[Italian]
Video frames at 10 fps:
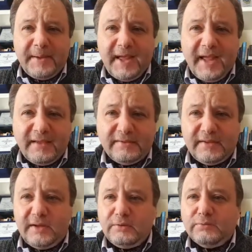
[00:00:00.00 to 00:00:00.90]

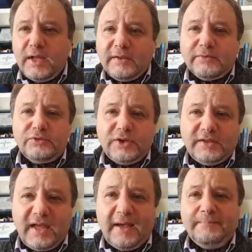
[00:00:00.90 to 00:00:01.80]
paese, in una
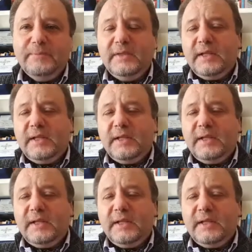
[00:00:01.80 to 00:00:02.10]
società